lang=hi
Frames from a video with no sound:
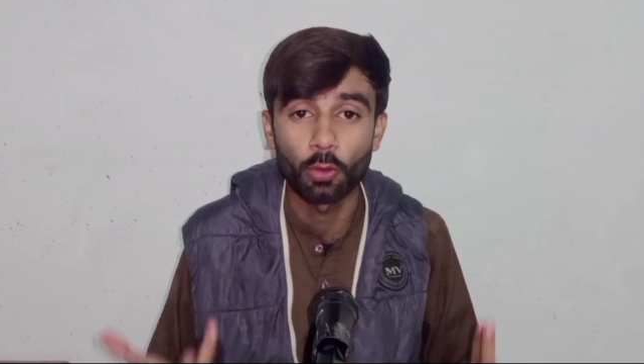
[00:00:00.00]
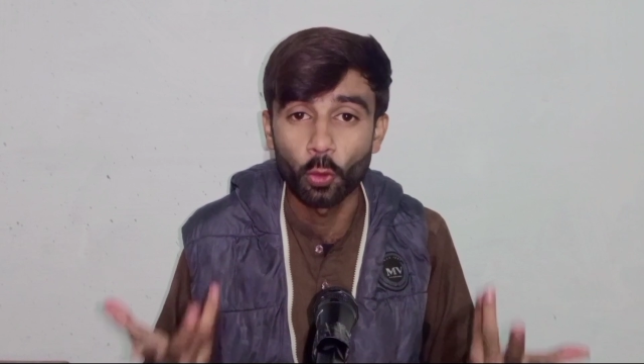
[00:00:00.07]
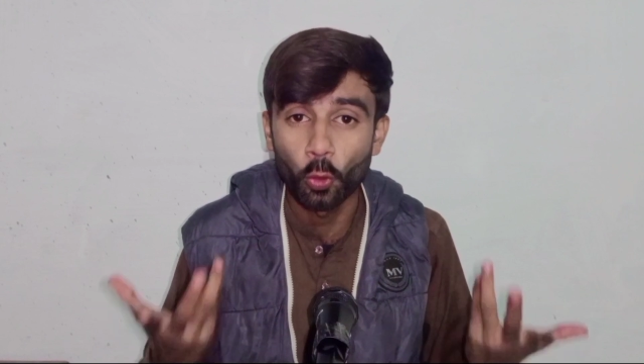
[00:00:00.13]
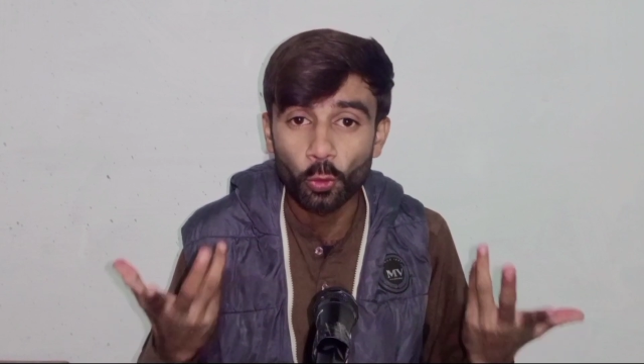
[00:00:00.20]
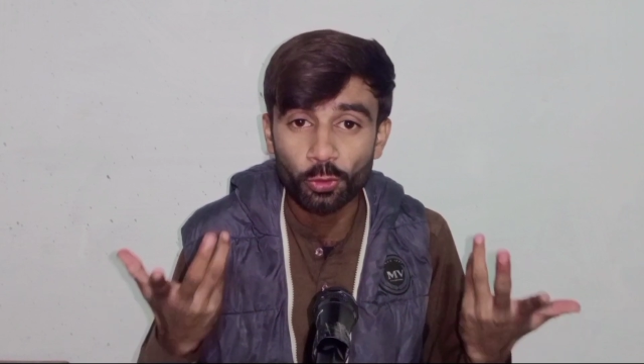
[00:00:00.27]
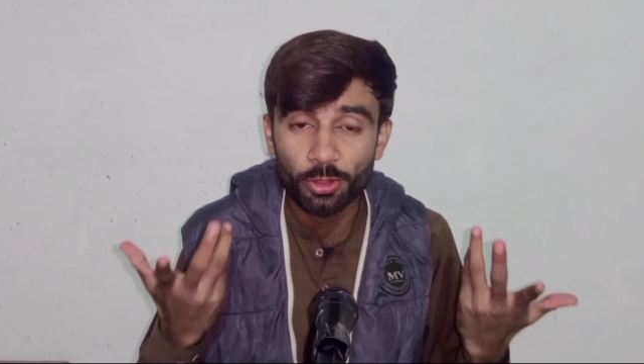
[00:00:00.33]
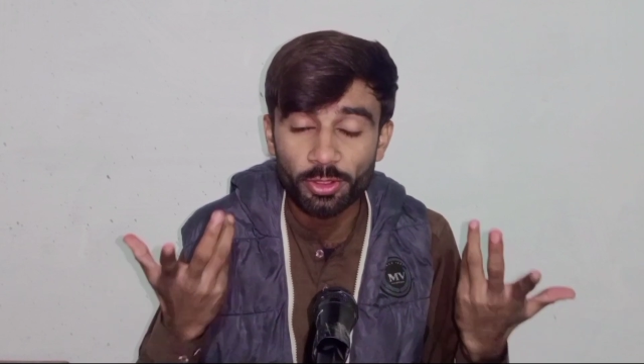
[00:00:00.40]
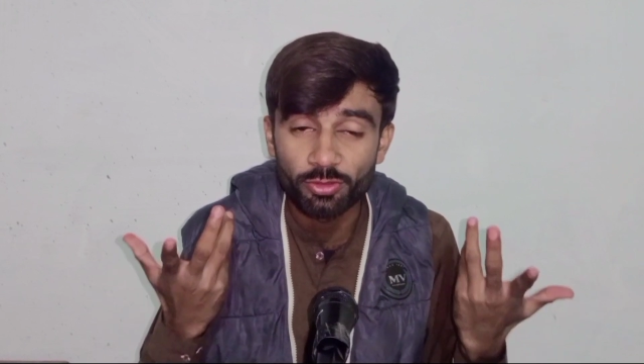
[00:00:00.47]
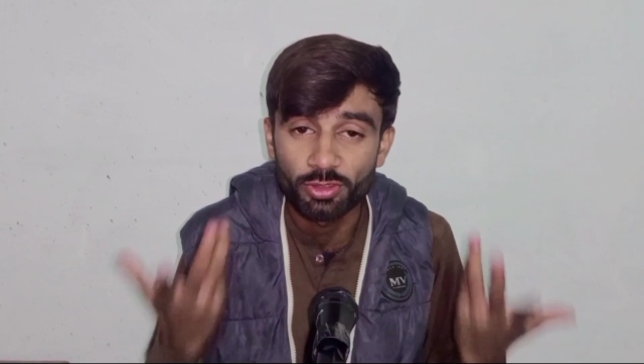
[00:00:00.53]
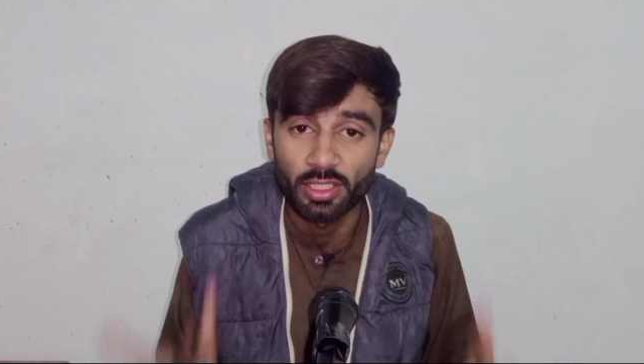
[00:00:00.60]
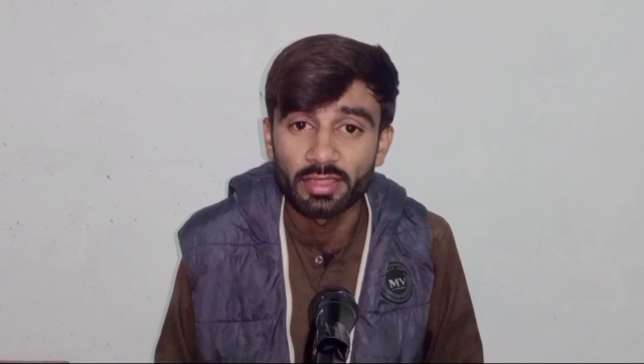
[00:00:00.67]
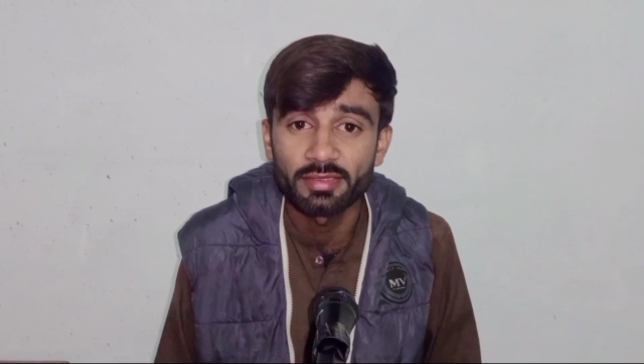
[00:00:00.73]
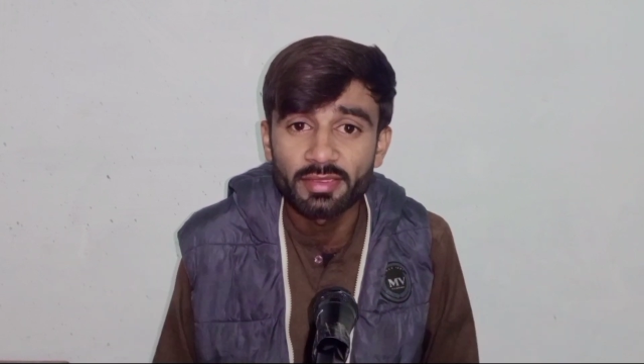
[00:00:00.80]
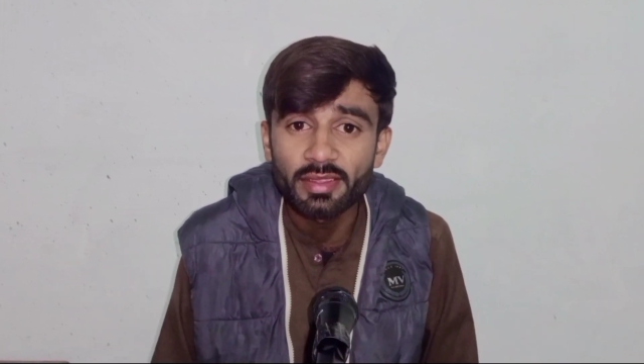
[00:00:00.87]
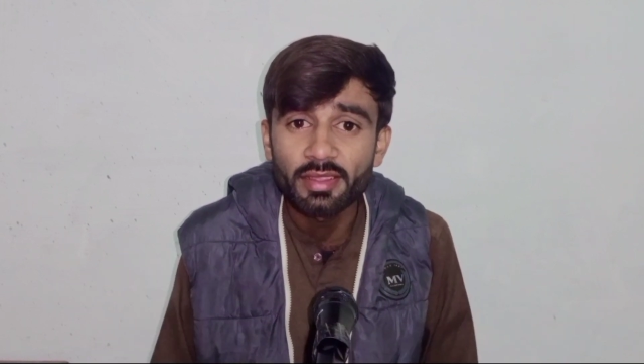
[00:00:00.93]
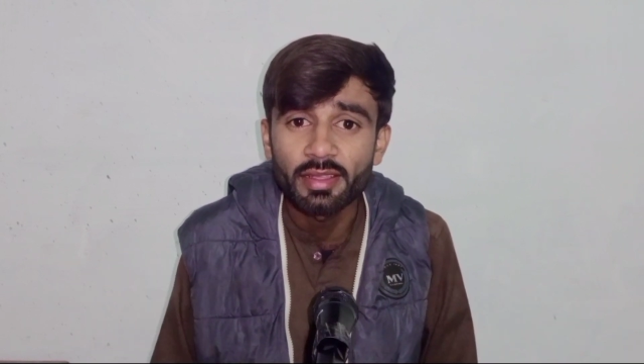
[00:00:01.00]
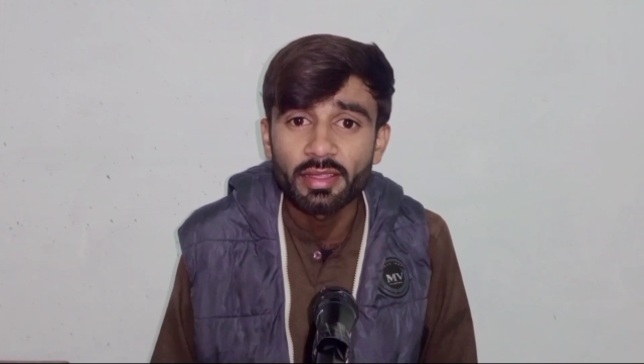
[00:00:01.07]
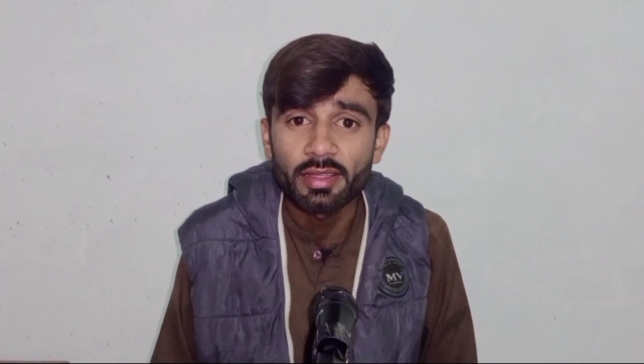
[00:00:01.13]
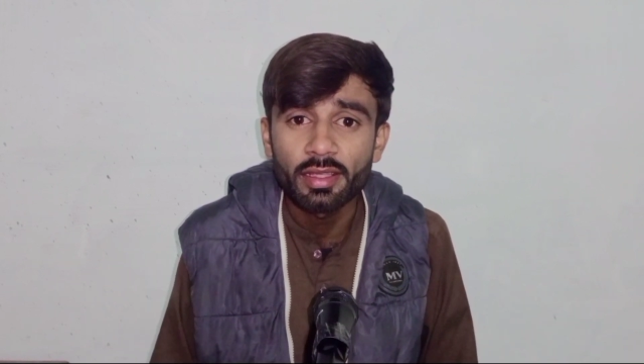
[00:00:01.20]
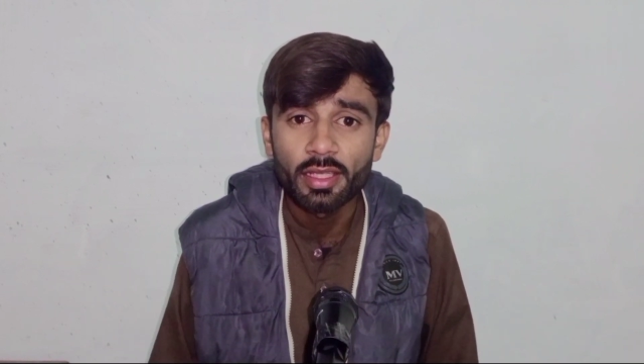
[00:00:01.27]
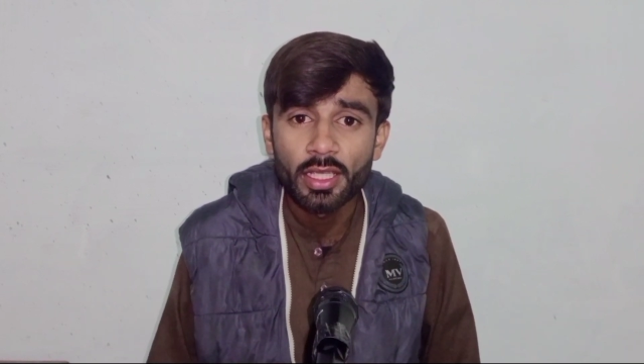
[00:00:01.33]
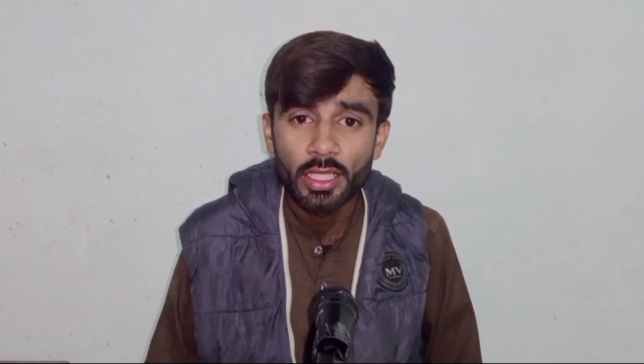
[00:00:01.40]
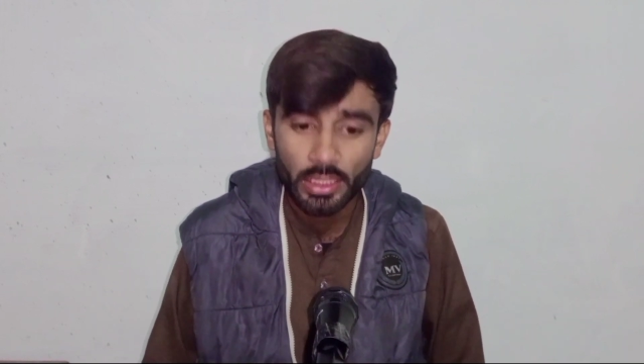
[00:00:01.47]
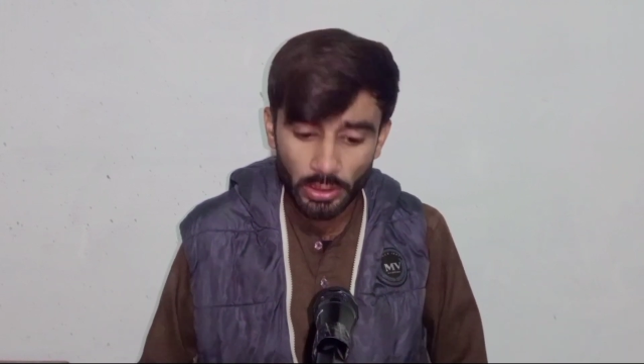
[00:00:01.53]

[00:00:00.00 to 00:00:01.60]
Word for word: लोग ये जानते ही नहीं